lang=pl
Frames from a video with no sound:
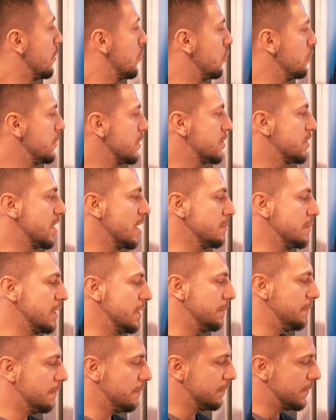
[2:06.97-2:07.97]

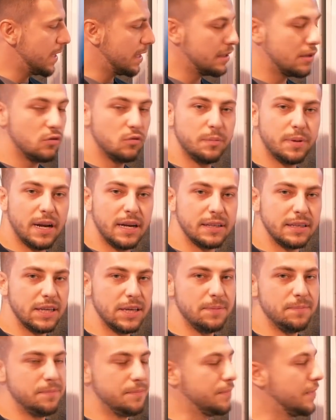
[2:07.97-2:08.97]
Umieszczamy dane
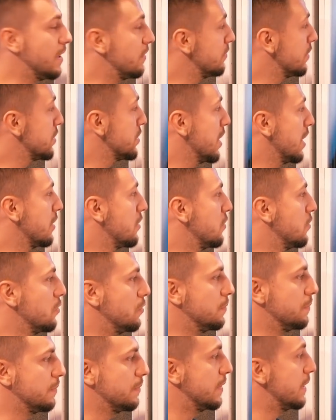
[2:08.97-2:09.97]
ubranie na wieszaku